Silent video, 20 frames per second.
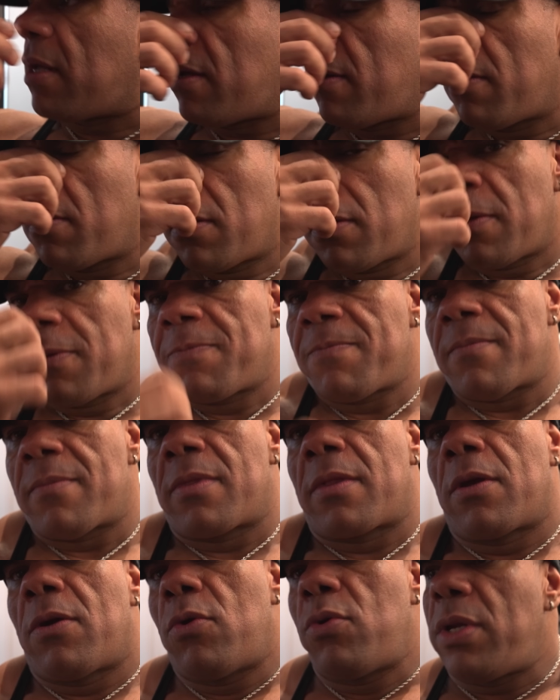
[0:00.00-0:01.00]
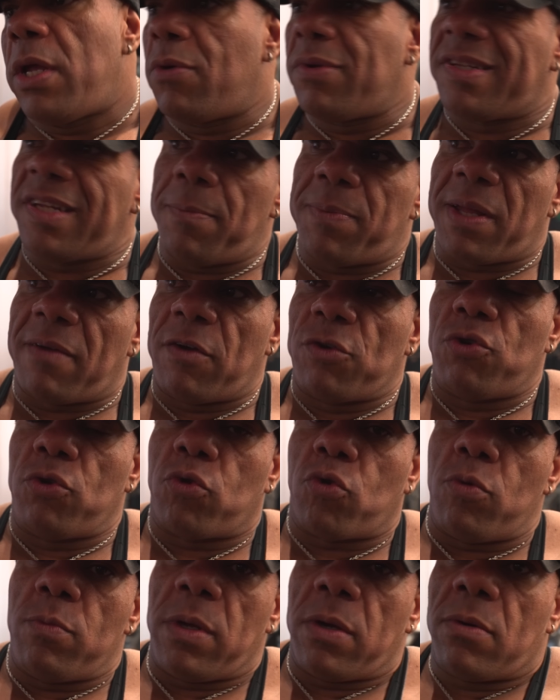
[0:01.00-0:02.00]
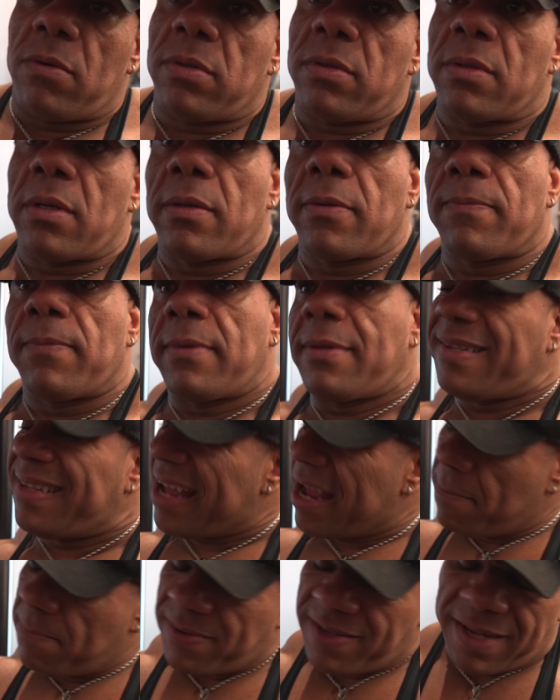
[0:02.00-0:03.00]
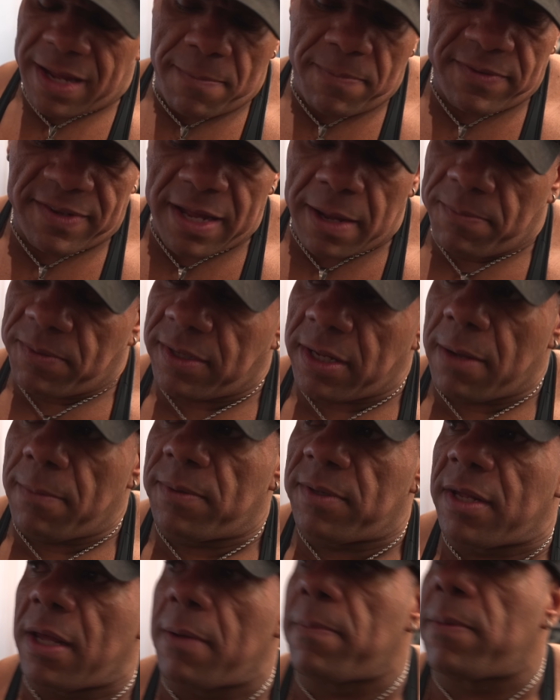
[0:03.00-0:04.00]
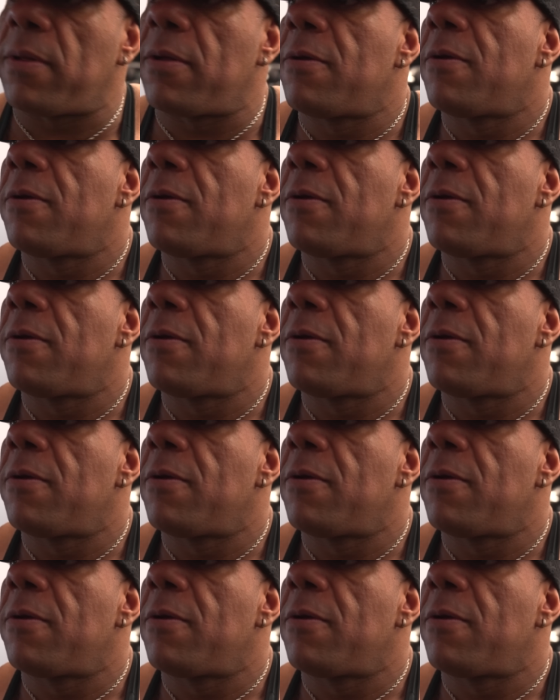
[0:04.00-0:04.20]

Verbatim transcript: né? O nego sempre estava junto comigo. Sempre, sempre, sempre, sempre, sempre.